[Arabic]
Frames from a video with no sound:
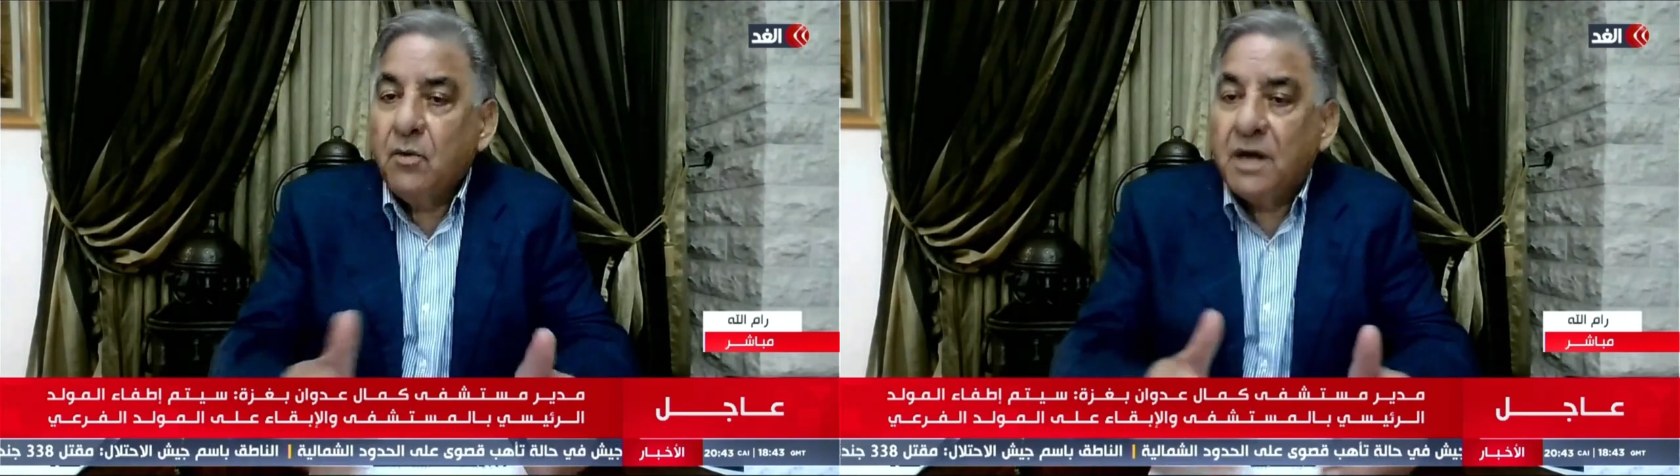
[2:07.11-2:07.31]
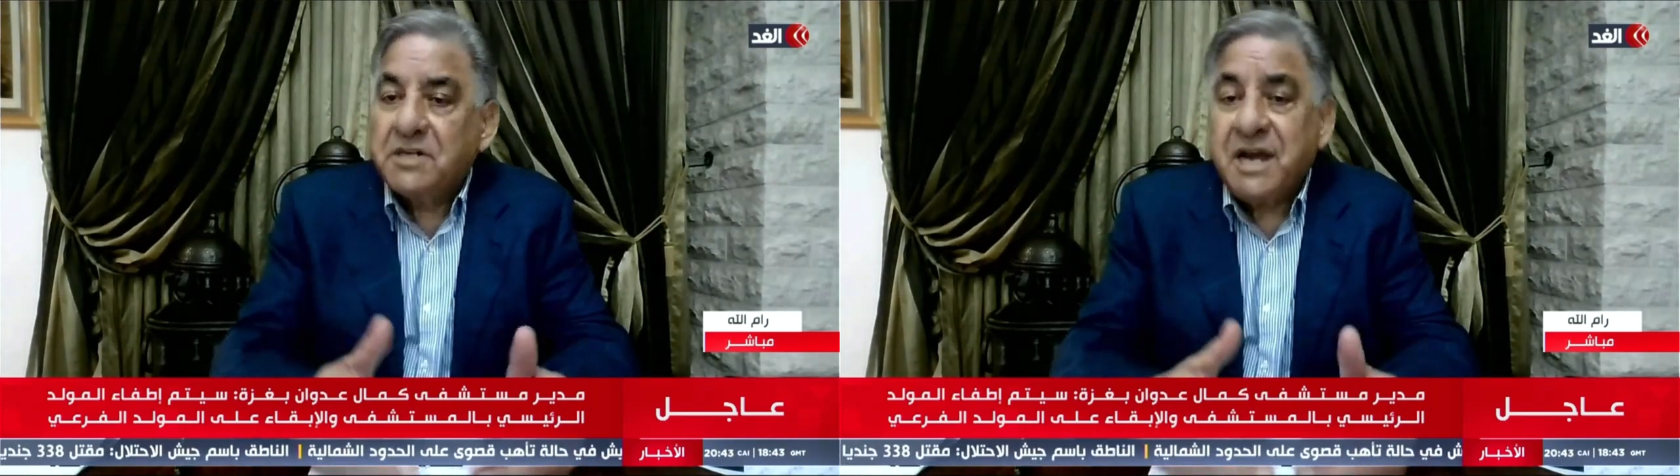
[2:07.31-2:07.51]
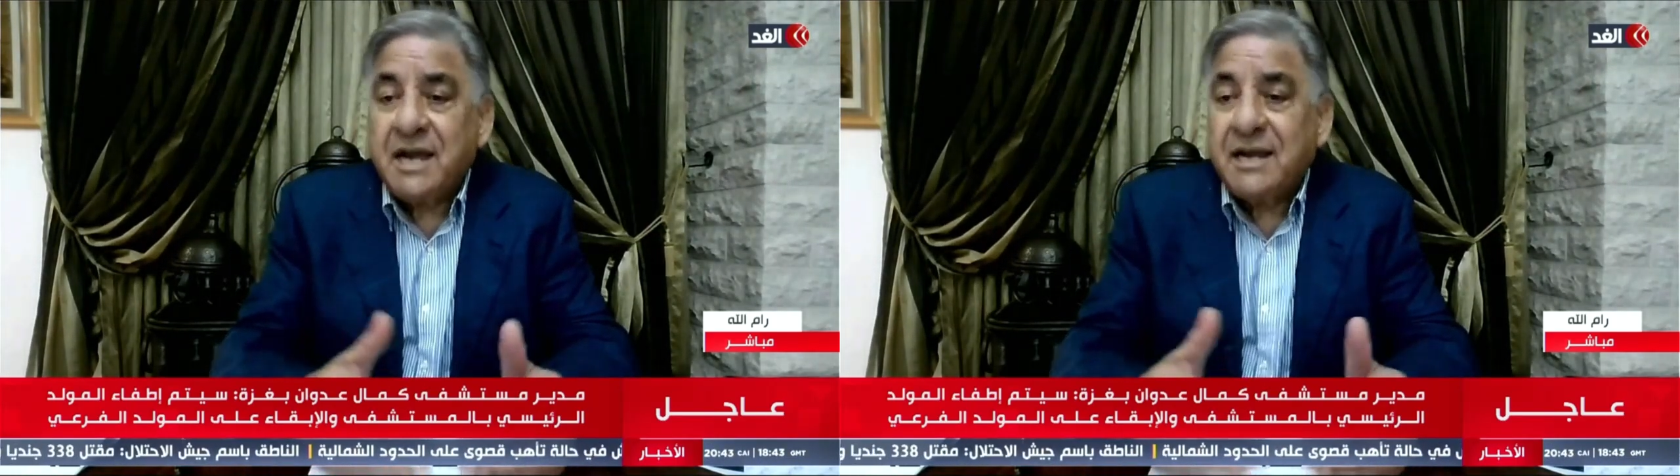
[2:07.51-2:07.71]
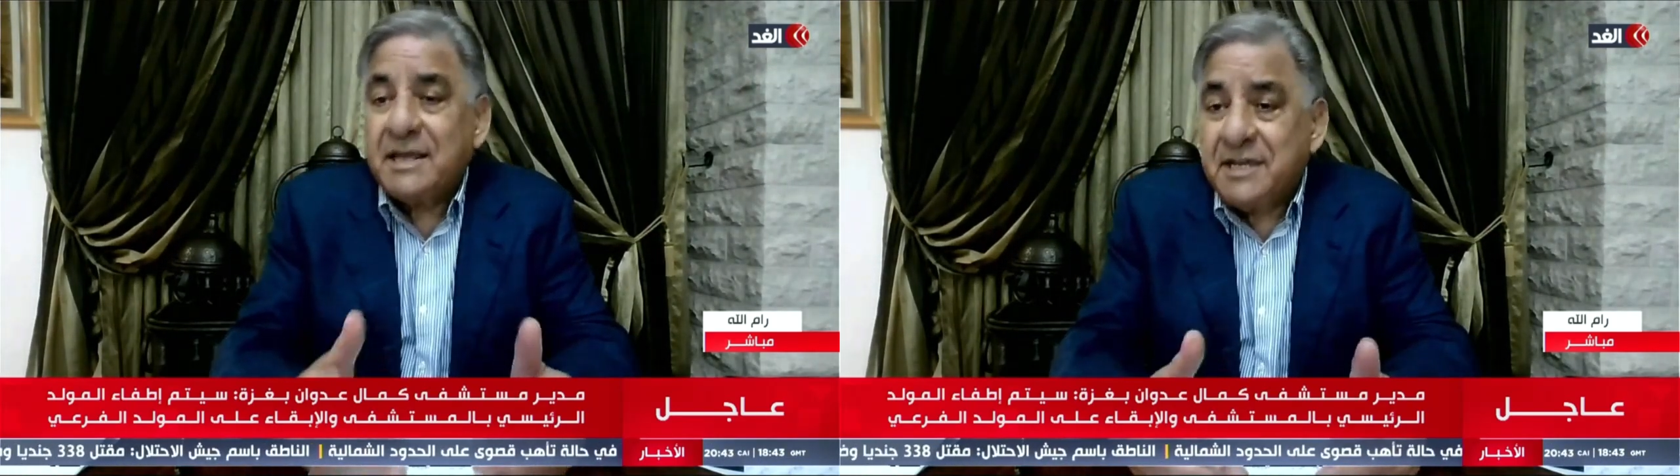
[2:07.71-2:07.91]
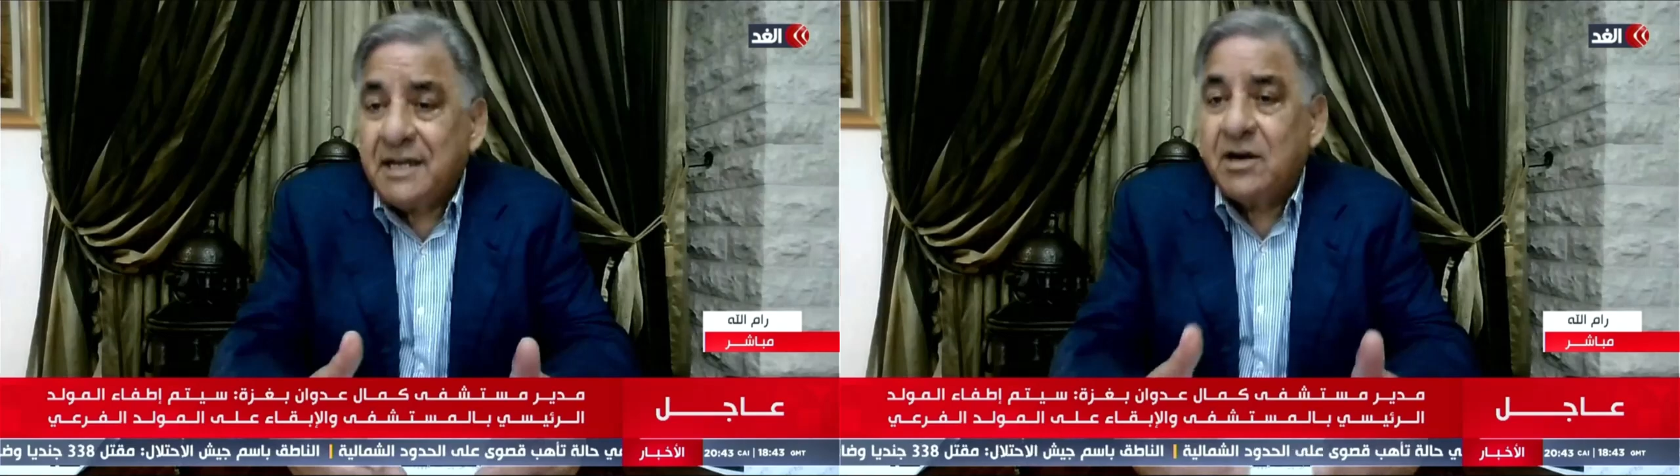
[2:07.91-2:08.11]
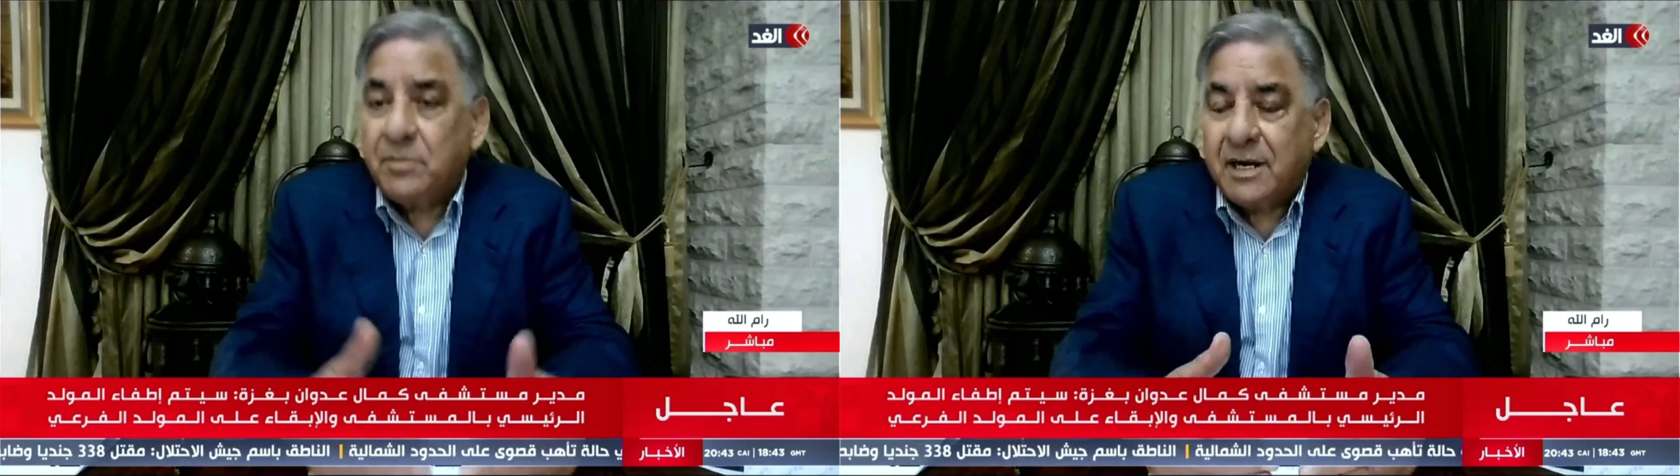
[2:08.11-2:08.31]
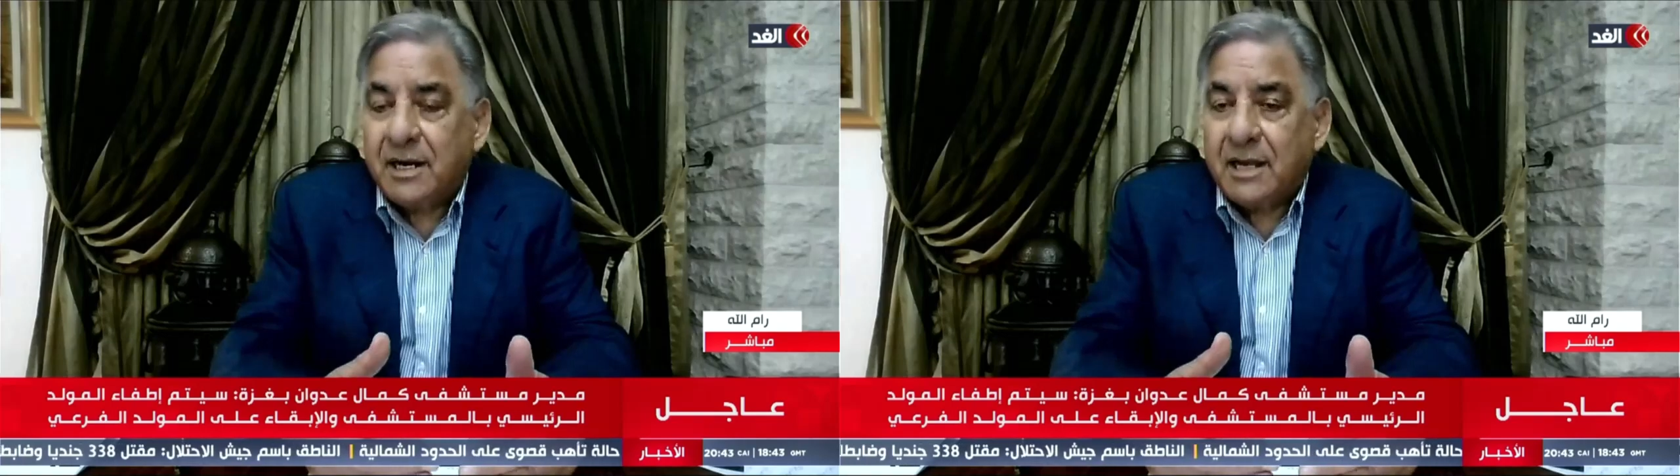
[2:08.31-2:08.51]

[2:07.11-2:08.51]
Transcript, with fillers: واشياء كثيره يمكن